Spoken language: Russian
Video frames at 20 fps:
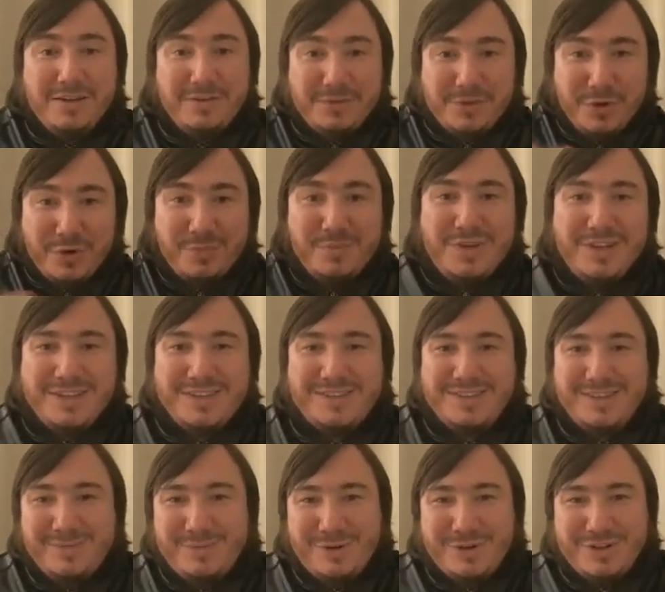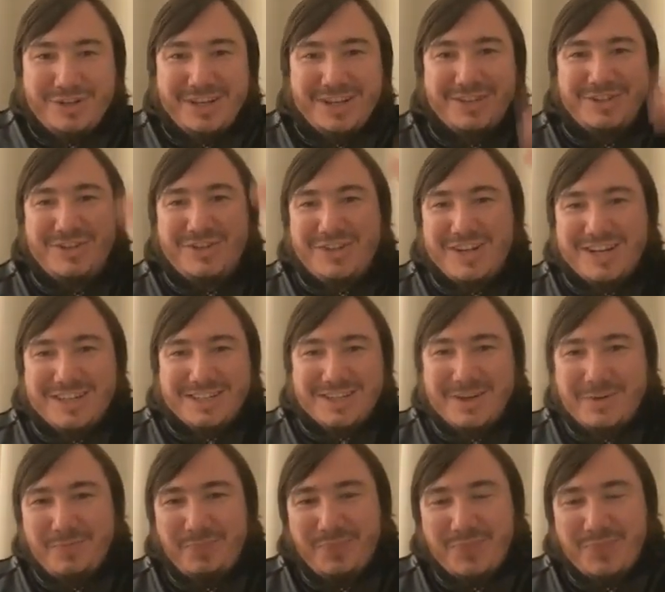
все, милости больше нет, сейчас –